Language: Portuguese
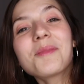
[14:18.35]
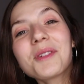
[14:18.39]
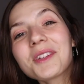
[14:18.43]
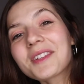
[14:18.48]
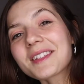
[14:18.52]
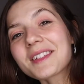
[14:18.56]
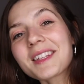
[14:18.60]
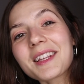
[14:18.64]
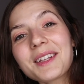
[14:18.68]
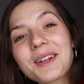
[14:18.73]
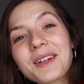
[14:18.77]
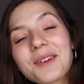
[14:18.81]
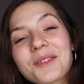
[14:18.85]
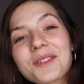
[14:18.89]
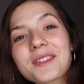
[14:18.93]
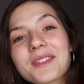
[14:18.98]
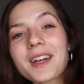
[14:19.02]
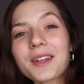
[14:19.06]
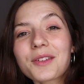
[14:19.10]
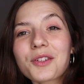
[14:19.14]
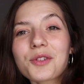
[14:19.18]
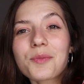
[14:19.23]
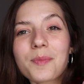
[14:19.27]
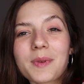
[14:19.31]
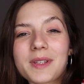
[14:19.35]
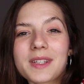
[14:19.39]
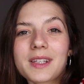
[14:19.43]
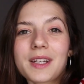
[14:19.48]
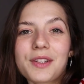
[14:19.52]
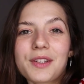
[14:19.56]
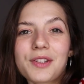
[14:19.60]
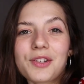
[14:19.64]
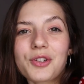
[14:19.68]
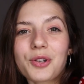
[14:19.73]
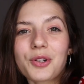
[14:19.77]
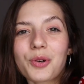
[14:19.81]
muito que você tenha gostado de passar
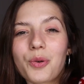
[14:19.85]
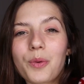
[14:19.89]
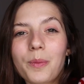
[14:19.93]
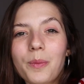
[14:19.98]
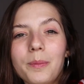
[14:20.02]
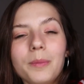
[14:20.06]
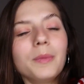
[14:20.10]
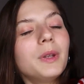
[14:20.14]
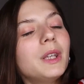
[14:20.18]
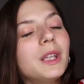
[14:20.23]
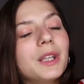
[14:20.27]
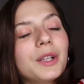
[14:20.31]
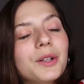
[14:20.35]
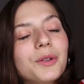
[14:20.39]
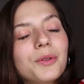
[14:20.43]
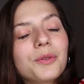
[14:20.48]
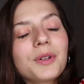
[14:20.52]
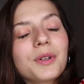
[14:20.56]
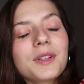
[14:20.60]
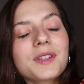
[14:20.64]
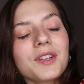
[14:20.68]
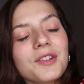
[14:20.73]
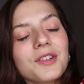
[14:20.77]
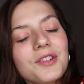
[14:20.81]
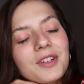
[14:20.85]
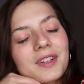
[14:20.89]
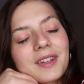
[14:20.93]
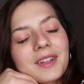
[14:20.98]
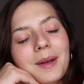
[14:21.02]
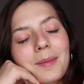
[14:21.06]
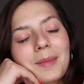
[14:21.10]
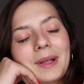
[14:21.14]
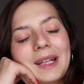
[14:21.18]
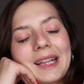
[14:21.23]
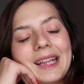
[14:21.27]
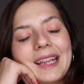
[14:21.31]
esse dia comigo, esse dia
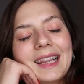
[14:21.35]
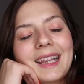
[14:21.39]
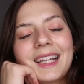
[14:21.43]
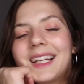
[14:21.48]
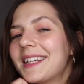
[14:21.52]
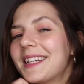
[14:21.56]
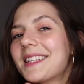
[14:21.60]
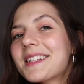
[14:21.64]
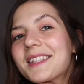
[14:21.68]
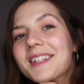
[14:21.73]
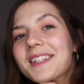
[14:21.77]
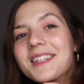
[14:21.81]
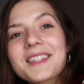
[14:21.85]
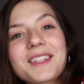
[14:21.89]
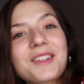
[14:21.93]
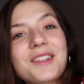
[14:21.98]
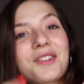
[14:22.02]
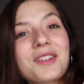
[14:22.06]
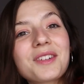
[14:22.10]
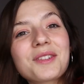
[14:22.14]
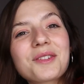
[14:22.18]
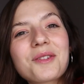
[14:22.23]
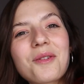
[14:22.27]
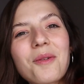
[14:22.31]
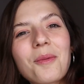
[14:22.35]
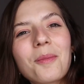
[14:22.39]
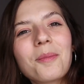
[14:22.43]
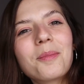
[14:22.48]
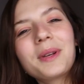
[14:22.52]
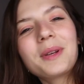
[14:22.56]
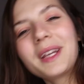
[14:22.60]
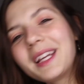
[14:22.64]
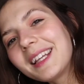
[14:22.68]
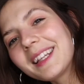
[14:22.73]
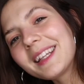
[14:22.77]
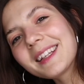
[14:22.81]
da beleza, esse dia de
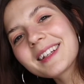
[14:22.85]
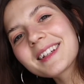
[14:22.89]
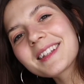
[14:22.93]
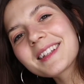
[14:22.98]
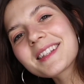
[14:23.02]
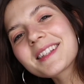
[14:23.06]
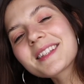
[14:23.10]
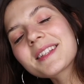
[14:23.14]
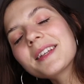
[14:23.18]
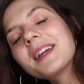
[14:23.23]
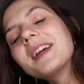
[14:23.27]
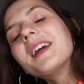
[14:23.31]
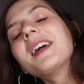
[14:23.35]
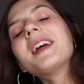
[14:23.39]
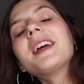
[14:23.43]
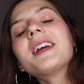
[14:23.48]
comprinhas.